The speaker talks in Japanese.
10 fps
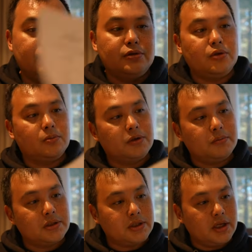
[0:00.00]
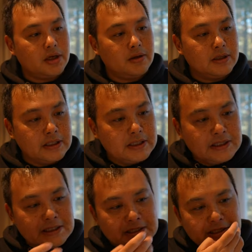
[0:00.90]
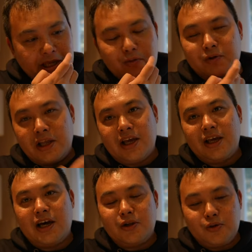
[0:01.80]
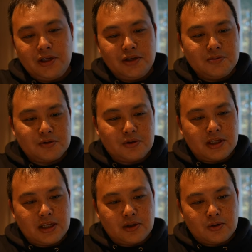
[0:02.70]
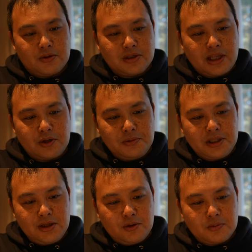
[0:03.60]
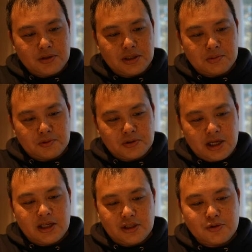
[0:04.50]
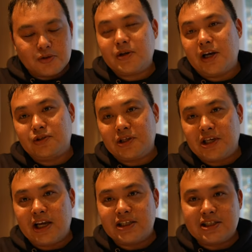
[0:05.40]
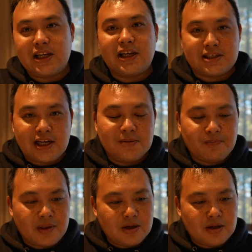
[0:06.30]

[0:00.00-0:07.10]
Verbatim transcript: うふうに思いますね。結構ねインルームとかだと頼みたいと思っててもなんかね朝食会場行きがちじゃないですか。